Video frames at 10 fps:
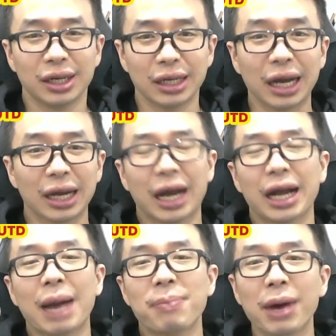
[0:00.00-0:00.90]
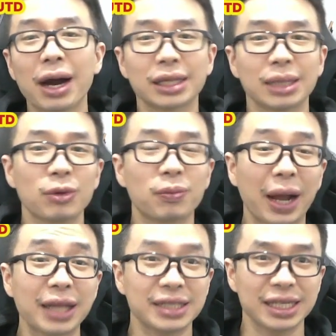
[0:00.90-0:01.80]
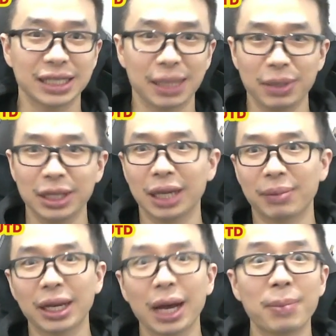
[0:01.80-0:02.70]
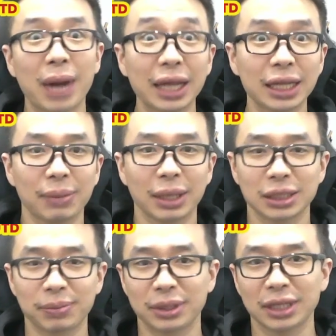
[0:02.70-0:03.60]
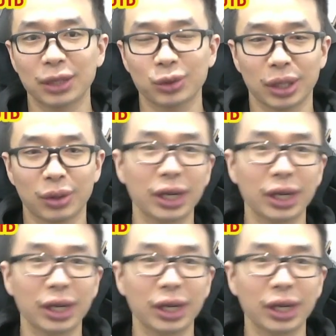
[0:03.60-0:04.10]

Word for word: ya nggak gampang ketemu Prancis tapi dia, mereka berani main seperti itu ya.